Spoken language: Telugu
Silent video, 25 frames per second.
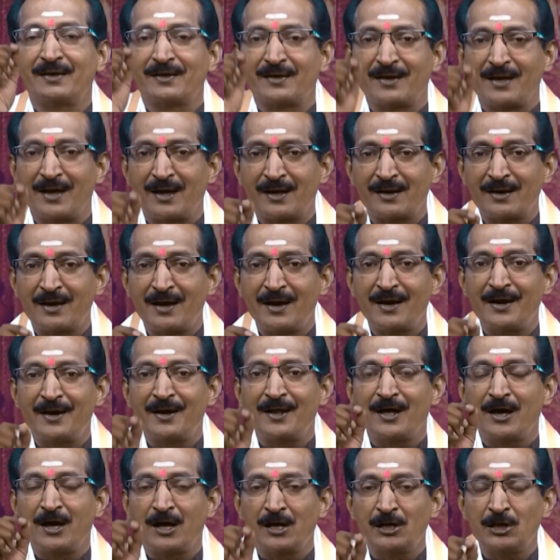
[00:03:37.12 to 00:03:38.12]
నారాయణ
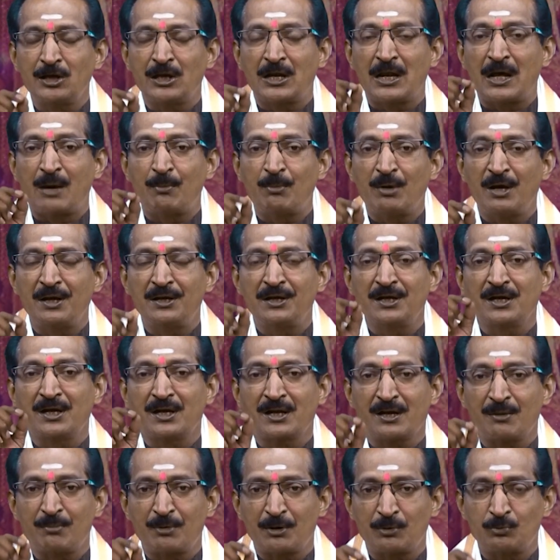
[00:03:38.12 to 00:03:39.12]
అన్న నామాన్ని
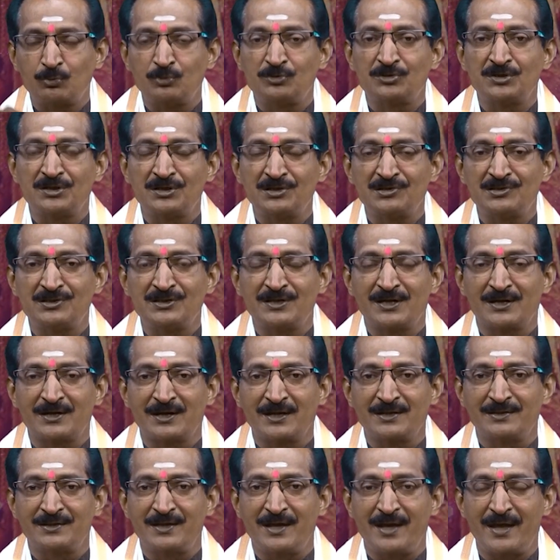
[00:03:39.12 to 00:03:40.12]
కనుక మనం
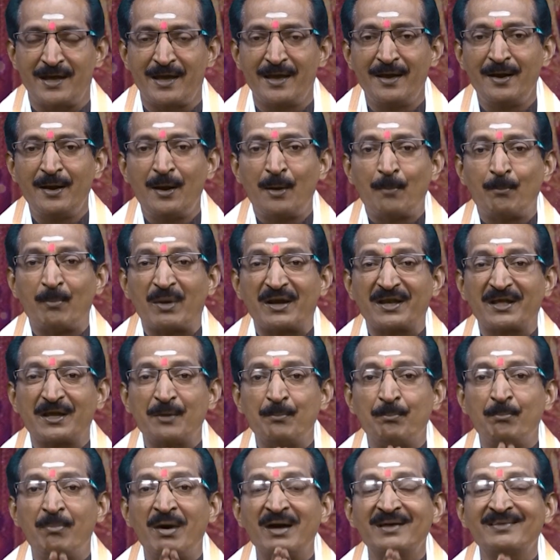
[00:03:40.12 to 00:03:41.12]
ఉచ్చరించినట్లయితే మనకి
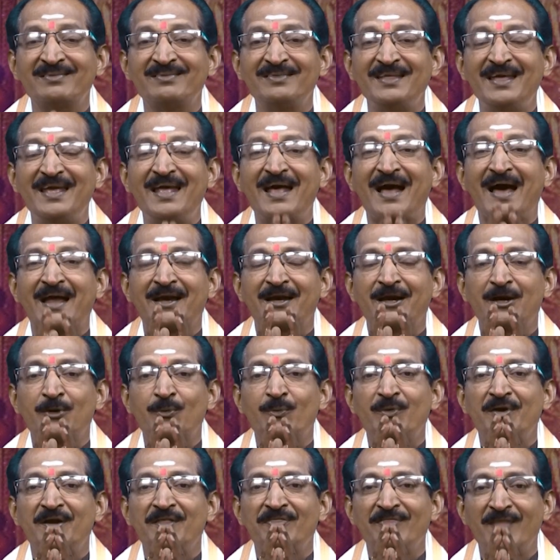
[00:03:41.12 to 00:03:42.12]
భక్తి
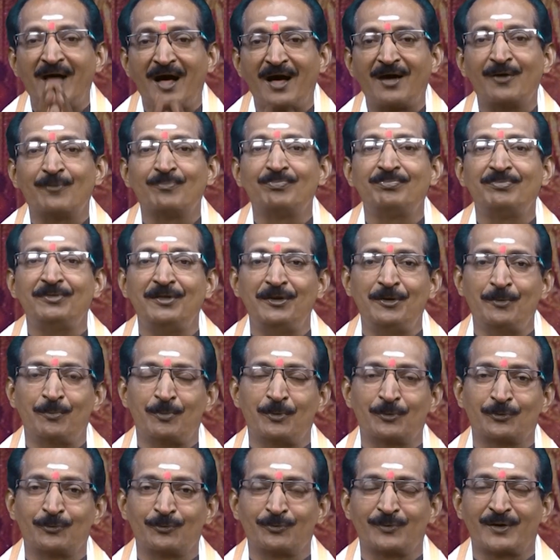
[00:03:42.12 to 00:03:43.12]
అన్నటువంటి దాహం
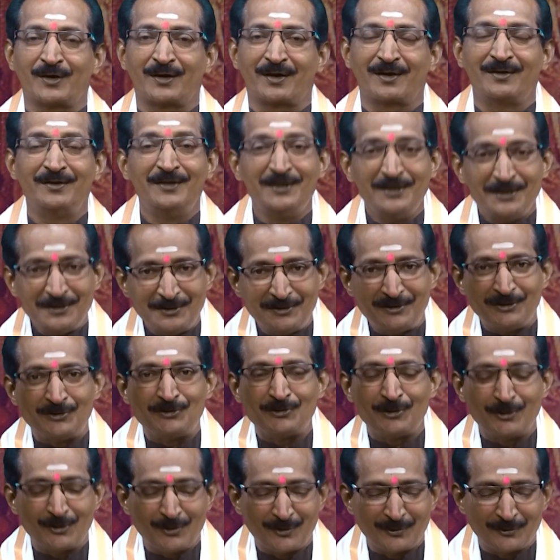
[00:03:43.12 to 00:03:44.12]
తీరిపోతుందట ఇది
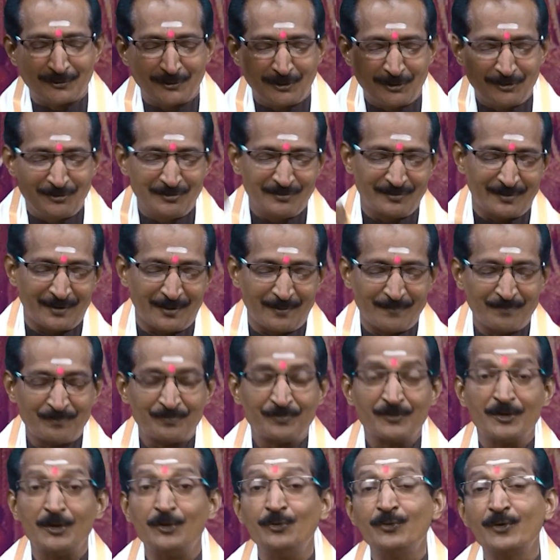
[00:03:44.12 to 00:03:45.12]
చిలుకకు తెలిసింది
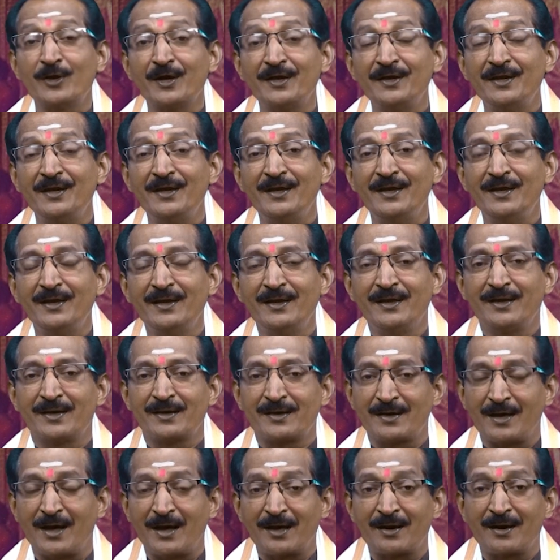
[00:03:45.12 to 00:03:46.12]
ఎందుకని
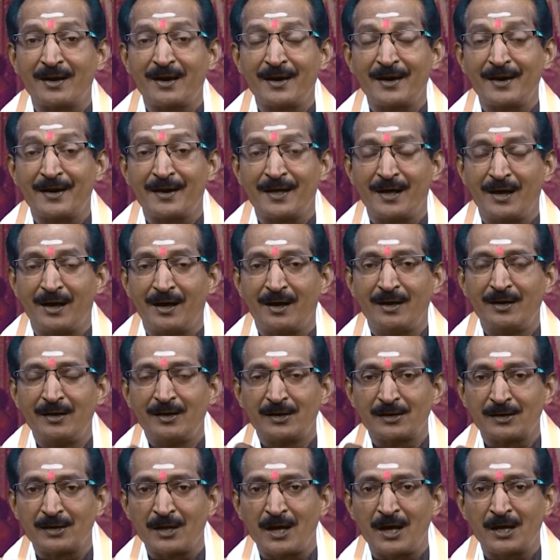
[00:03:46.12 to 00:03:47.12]
నారాయణ
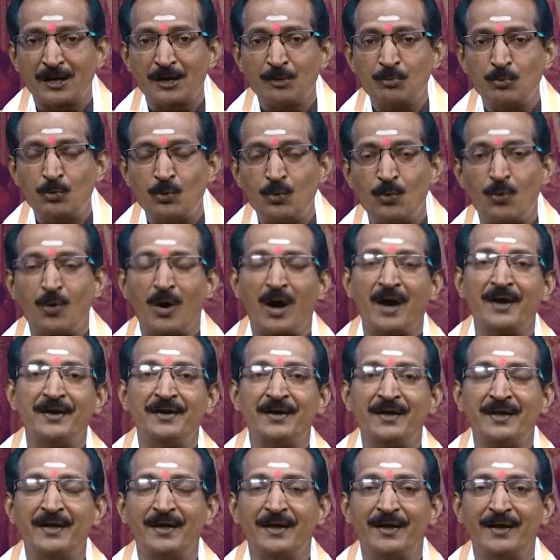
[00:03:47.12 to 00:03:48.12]
నారము
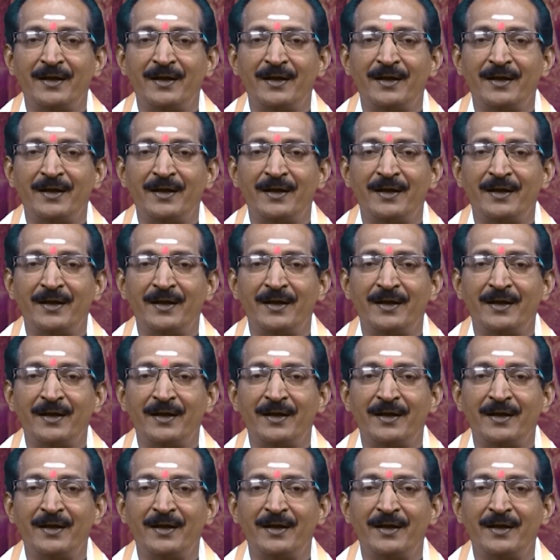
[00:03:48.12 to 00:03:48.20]
అంటే